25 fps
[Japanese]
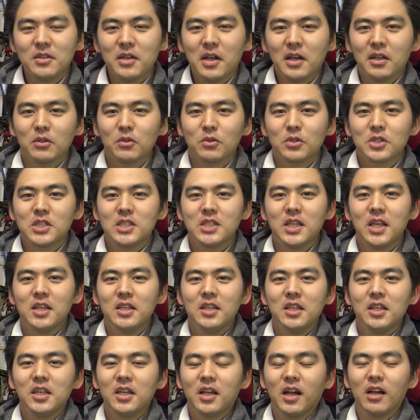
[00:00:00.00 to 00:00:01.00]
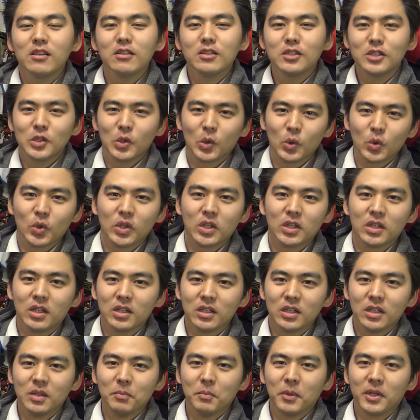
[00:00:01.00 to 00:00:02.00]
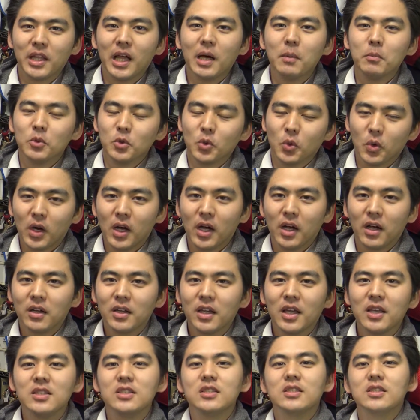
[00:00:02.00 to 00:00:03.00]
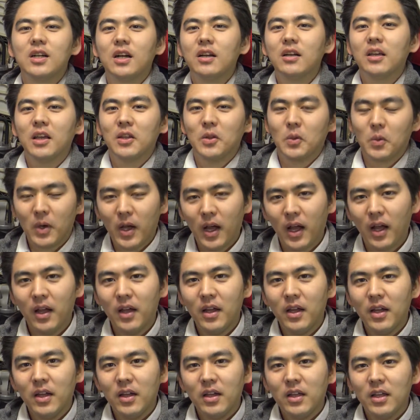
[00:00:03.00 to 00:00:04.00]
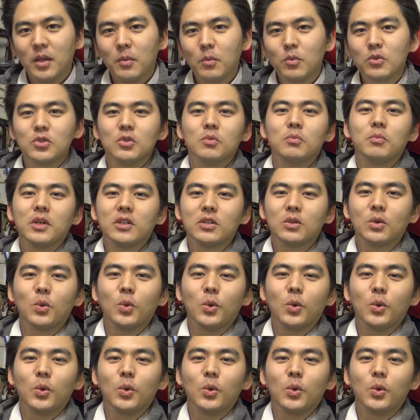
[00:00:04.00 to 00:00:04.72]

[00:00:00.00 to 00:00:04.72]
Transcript: あの自然に関することだったり、まあダムとか建築関係とか、えー、もちろんパソコ